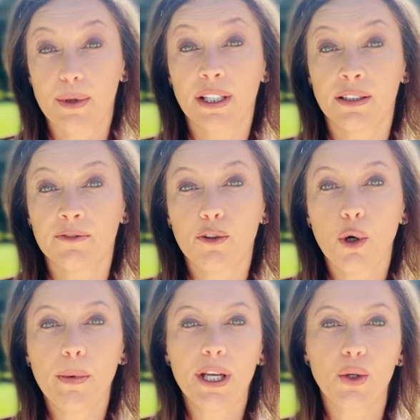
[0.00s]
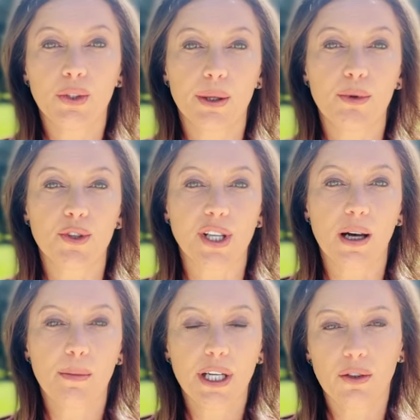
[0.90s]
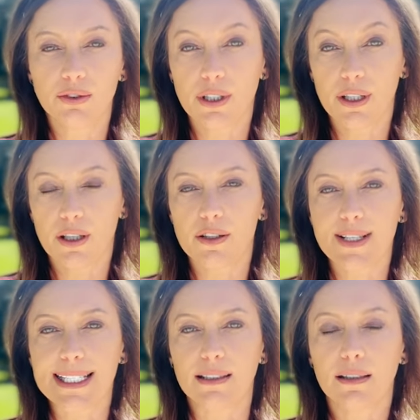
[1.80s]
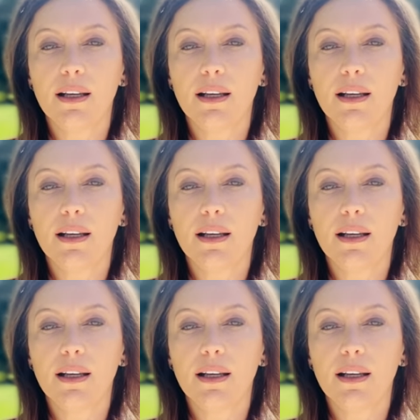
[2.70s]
Bien entendu, on est nos armés contre le cancer.